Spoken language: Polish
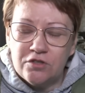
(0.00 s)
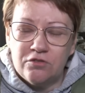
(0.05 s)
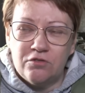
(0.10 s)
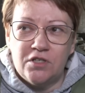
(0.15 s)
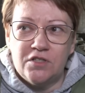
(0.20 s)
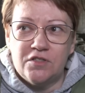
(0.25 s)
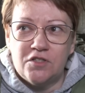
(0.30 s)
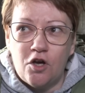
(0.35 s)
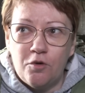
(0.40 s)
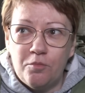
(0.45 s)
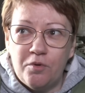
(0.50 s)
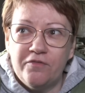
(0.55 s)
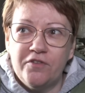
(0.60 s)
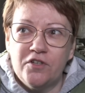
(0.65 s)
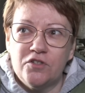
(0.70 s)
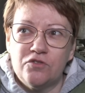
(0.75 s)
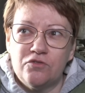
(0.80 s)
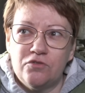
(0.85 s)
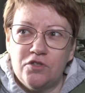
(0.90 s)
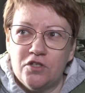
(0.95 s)
które jest
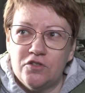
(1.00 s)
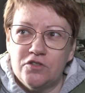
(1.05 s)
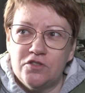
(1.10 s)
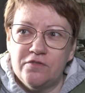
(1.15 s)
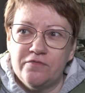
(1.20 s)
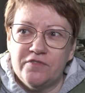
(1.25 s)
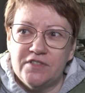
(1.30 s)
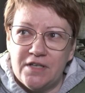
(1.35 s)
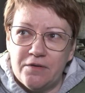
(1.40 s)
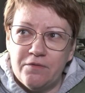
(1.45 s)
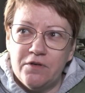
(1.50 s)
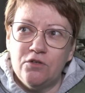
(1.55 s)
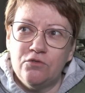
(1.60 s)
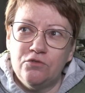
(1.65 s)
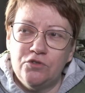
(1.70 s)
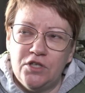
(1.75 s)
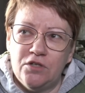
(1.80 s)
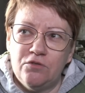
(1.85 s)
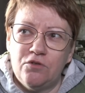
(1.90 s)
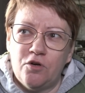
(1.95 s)
obowiązującym w całej
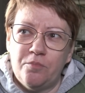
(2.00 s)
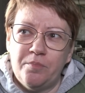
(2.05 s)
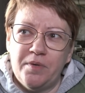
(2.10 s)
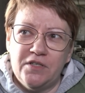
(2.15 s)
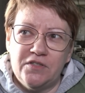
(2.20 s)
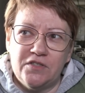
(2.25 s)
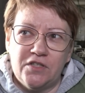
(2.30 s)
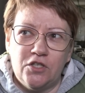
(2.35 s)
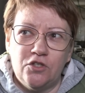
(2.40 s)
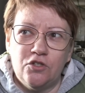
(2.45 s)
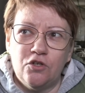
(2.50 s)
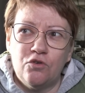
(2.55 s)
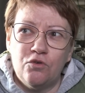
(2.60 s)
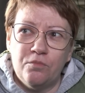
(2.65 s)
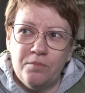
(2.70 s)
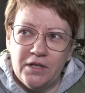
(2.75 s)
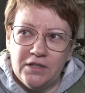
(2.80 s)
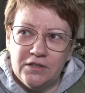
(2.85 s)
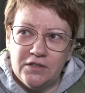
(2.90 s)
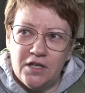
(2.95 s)
Unii Europejskiej
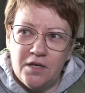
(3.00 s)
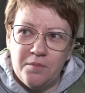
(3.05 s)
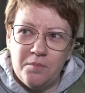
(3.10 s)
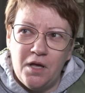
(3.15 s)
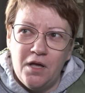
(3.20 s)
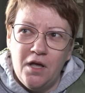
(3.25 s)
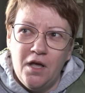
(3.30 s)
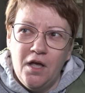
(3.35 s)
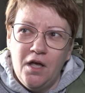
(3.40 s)
dokumentem,